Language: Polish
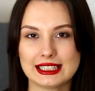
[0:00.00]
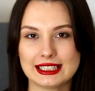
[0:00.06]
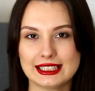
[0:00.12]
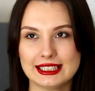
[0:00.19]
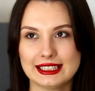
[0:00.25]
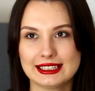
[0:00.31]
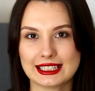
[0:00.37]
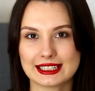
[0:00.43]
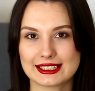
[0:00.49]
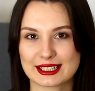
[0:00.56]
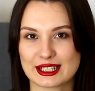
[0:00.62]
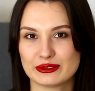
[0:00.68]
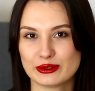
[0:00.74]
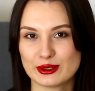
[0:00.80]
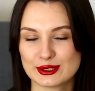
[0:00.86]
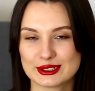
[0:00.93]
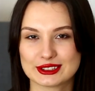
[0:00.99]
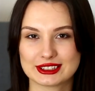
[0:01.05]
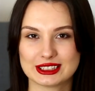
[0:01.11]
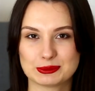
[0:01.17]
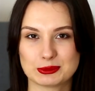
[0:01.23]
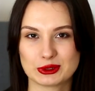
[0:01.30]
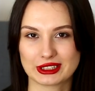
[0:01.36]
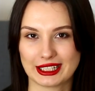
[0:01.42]
i ta taka wolność
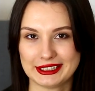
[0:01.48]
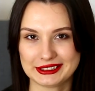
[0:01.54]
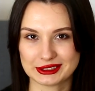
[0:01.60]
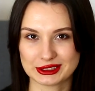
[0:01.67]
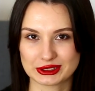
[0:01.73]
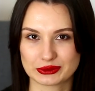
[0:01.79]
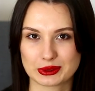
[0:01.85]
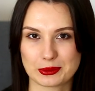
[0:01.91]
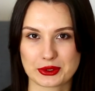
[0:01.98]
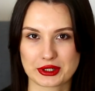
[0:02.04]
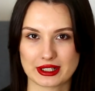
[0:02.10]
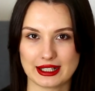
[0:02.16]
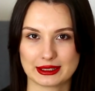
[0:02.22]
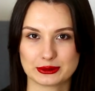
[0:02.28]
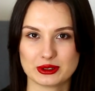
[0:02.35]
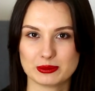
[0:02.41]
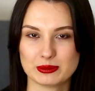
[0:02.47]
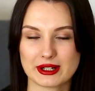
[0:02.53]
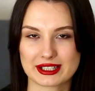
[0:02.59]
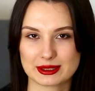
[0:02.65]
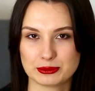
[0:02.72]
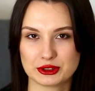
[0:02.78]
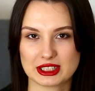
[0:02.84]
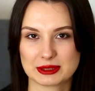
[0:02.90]
i spontaniczność w doborze lektur
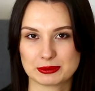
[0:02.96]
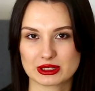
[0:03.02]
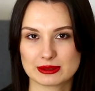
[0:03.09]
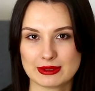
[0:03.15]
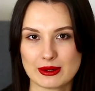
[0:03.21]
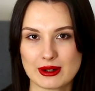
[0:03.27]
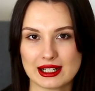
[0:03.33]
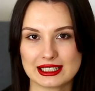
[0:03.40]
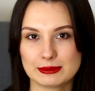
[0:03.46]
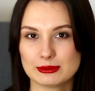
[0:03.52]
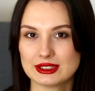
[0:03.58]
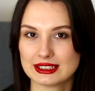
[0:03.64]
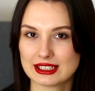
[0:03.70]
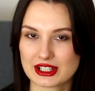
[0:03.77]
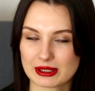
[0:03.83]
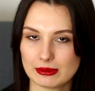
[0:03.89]
bardzo mi się spodobała i myślę,